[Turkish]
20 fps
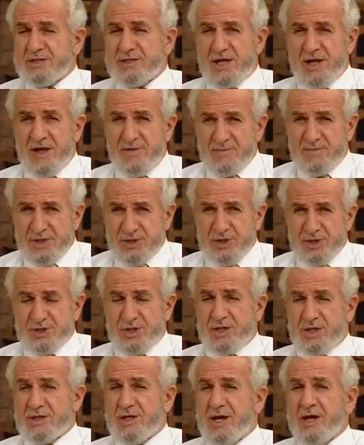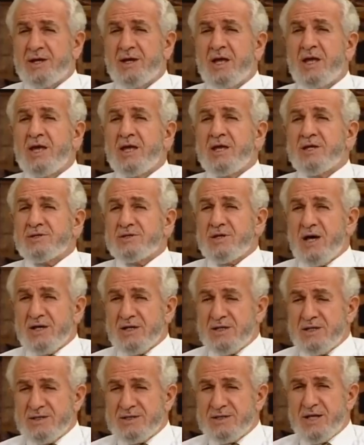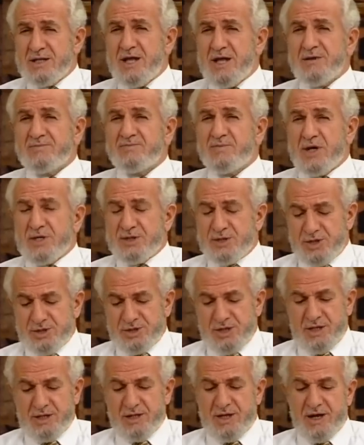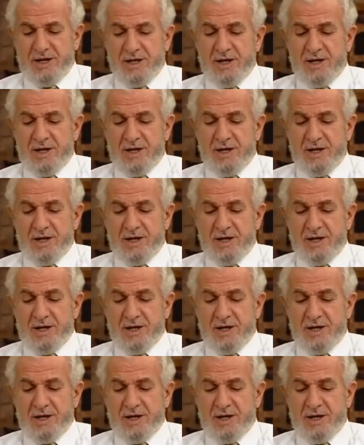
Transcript: selamlaşacaklar. Dargınsalar barışacaklar.